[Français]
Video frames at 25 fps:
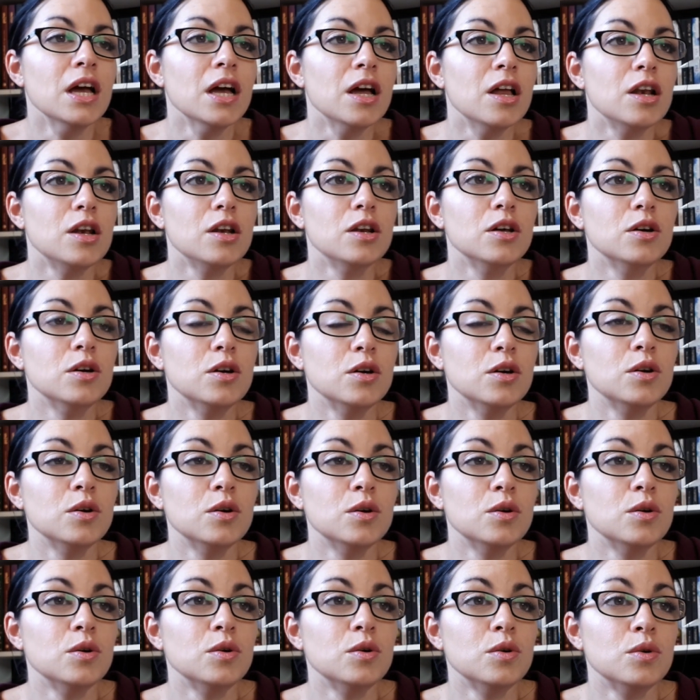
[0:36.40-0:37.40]

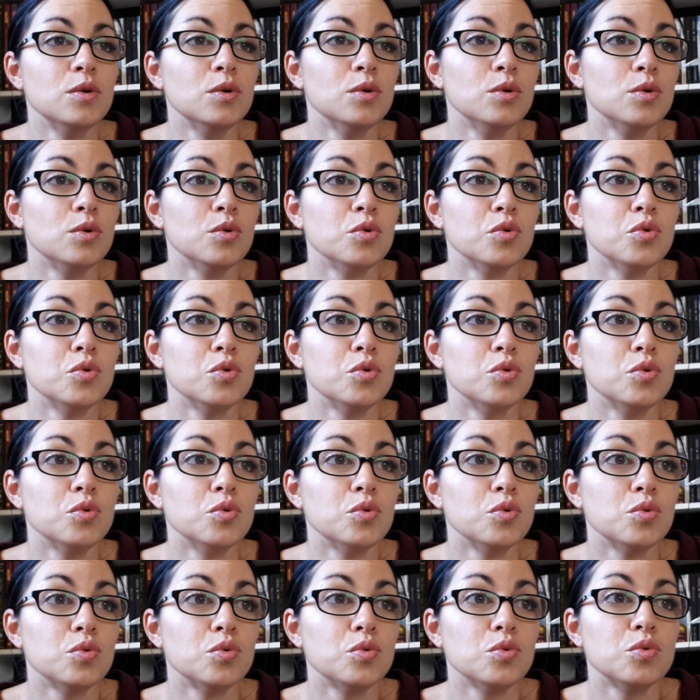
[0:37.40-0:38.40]

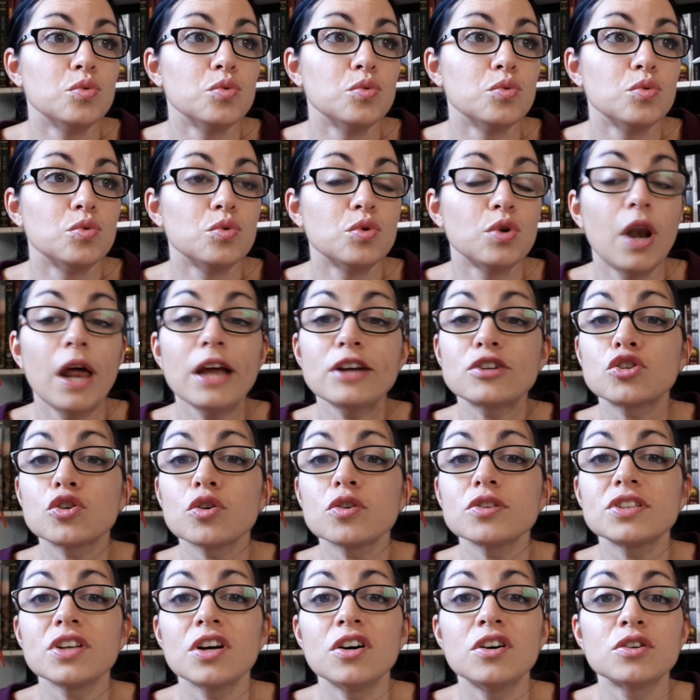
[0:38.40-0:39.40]
le la
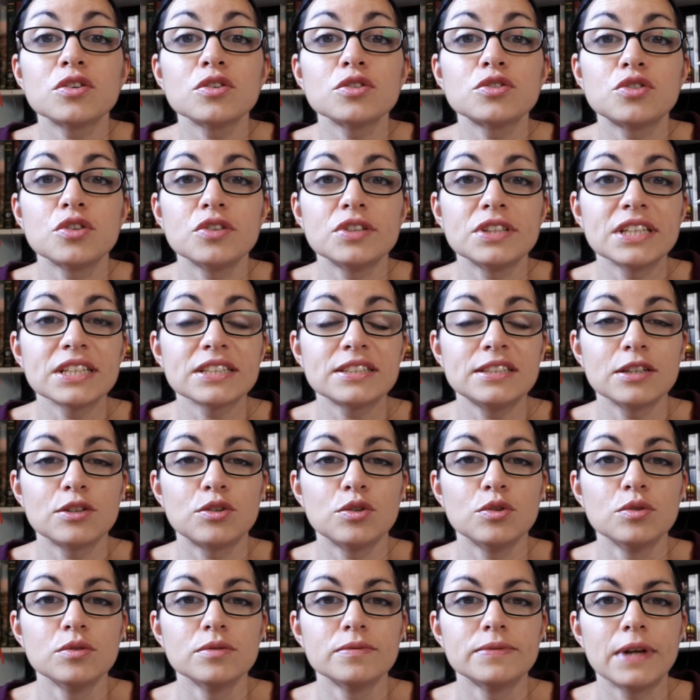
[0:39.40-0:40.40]
chose à en retenir, c'est
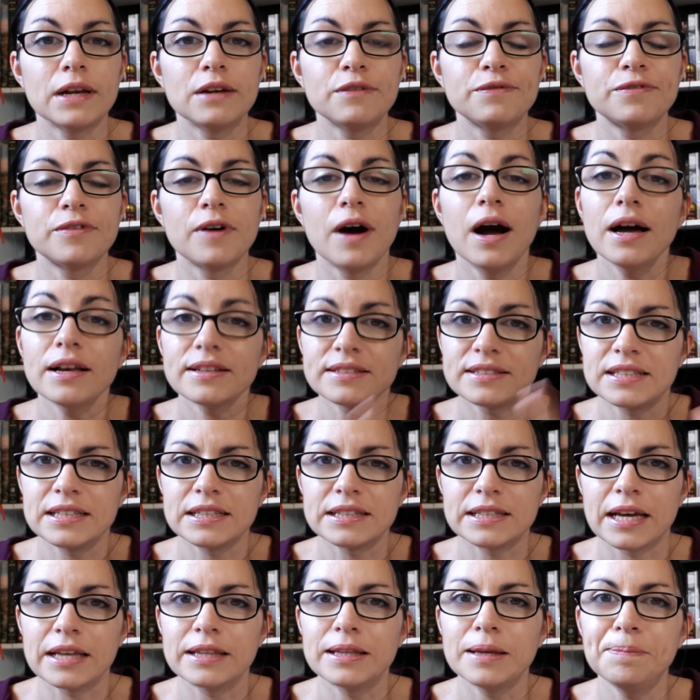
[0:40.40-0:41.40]
qu'une nouvelle fois,
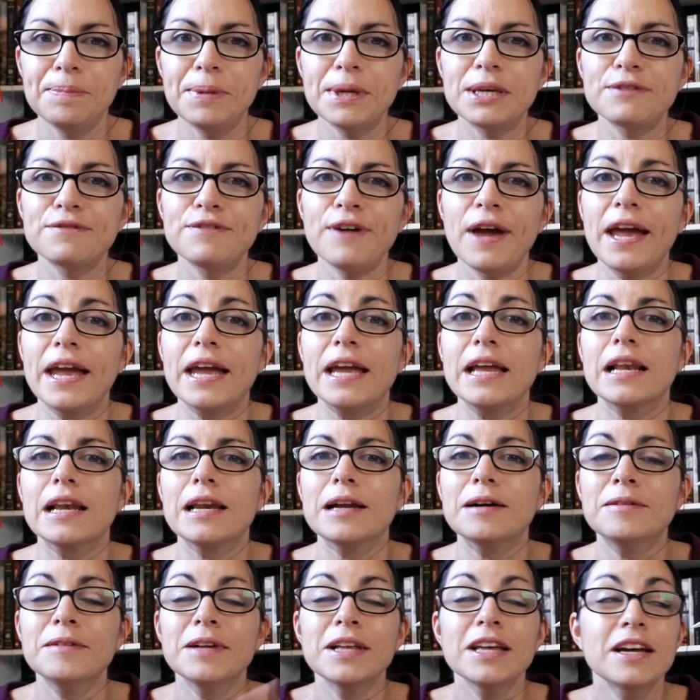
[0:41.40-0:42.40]
c'est un epic
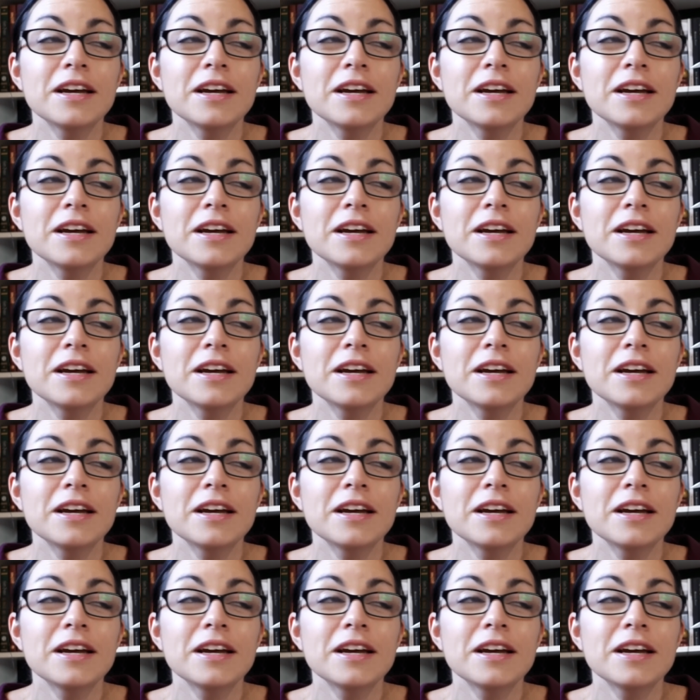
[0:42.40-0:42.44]
fail.